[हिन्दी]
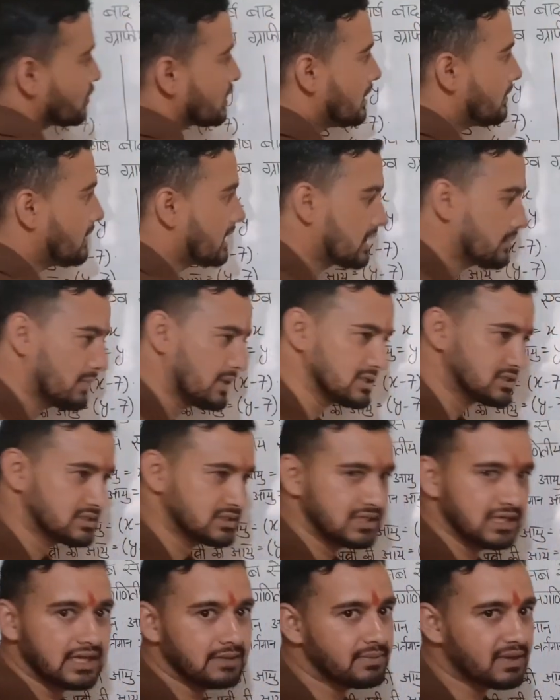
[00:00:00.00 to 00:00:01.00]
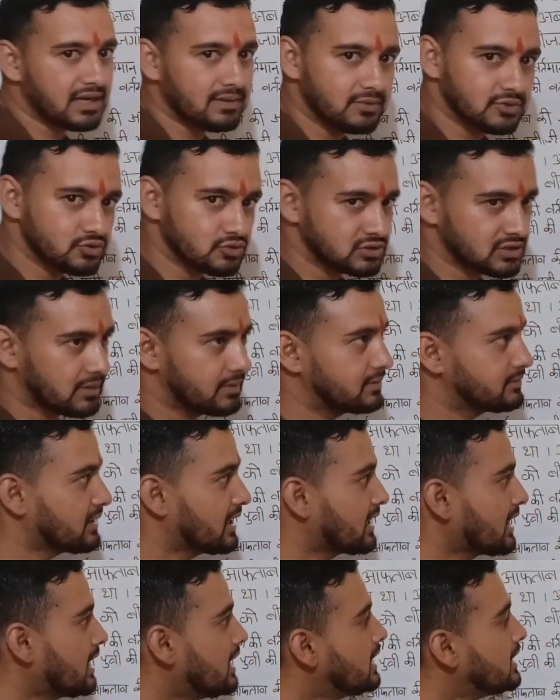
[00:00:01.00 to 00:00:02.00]
होगा हमारे पास ठीक है प्यारे बच्चों समझ में
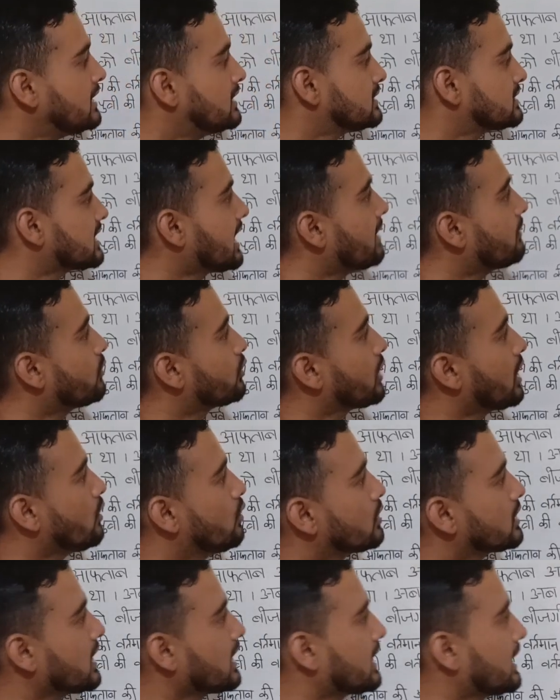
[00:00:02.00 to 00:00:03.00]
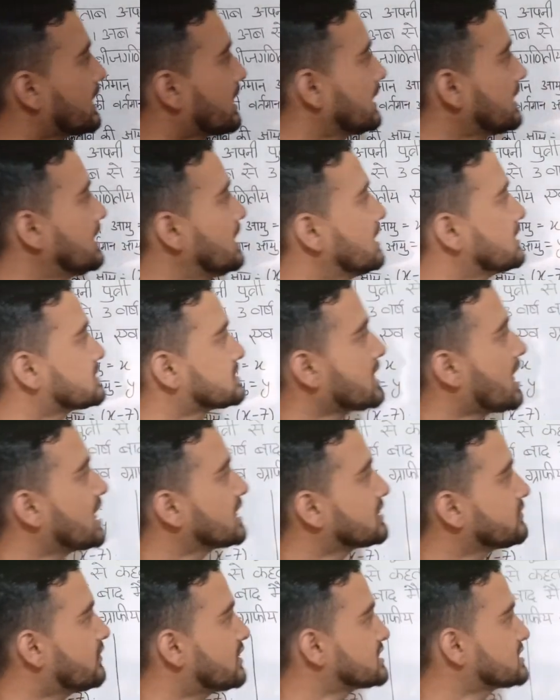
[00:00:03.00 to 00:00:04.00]
आया क्या बोला वो क्या कह रहा है कि
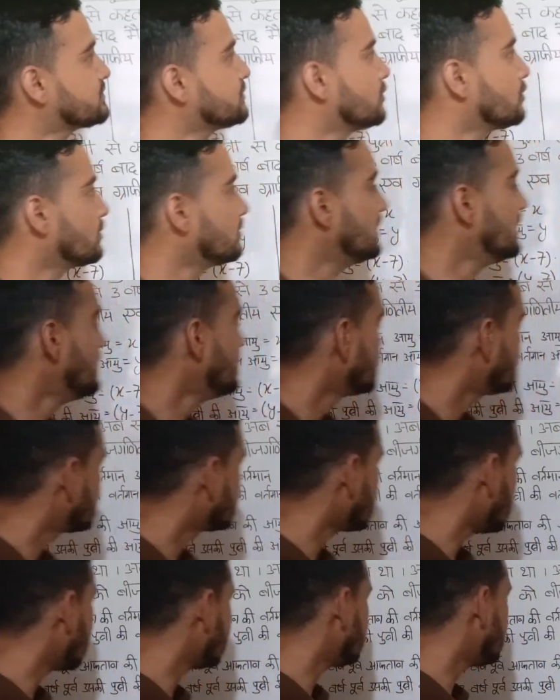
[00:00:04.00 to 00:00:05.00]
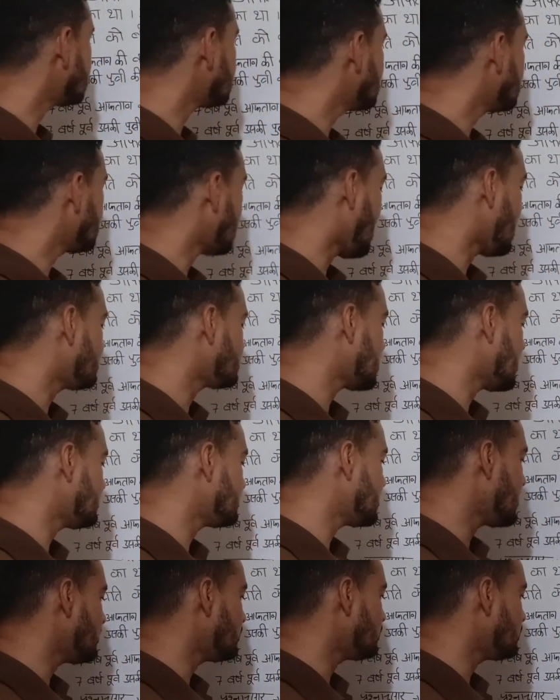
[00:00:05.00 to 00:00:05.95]
सात वर्ष पूर्व तो सात वर्ष पूर्व आफ्ताब तो आपकी